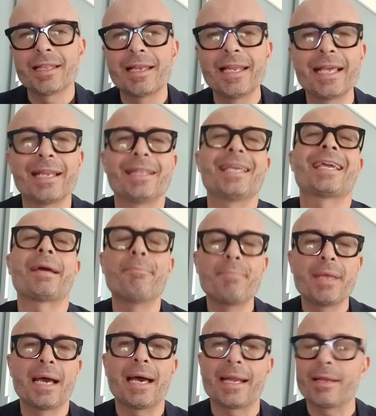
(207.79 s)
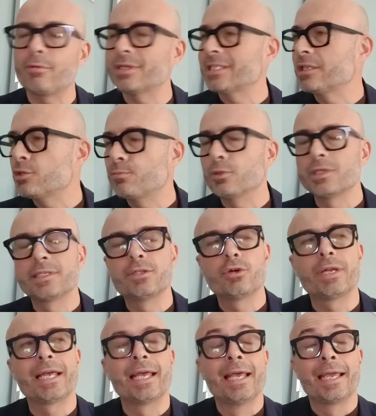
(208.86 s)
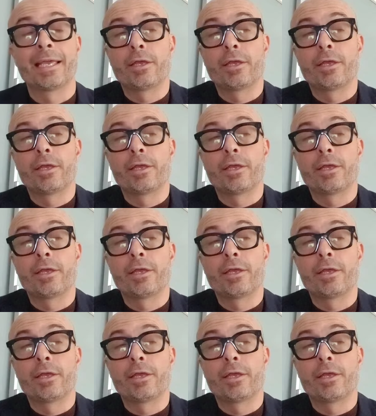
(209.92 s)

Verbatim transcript: ad Allegri di cambiare questa disposizione